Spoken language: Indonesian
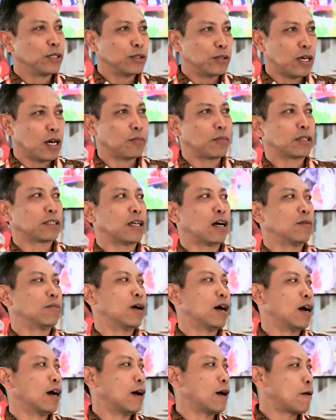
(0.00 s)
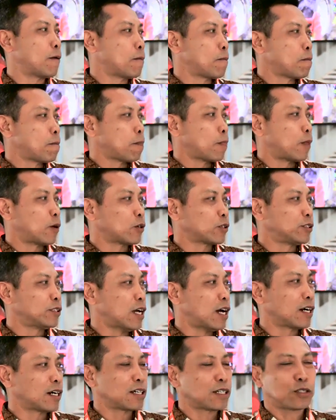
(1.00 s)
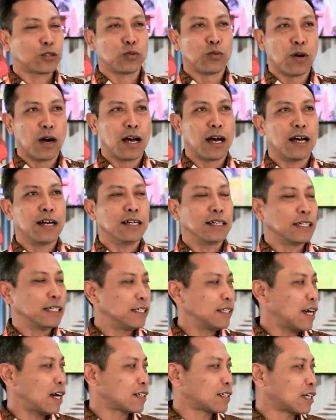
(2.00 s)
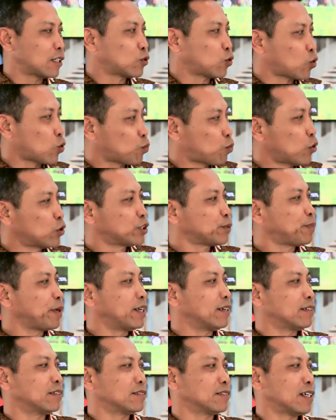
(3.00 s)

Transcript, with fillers: Itu yang pertama. Terus yang kedua, ini ada turbo spin.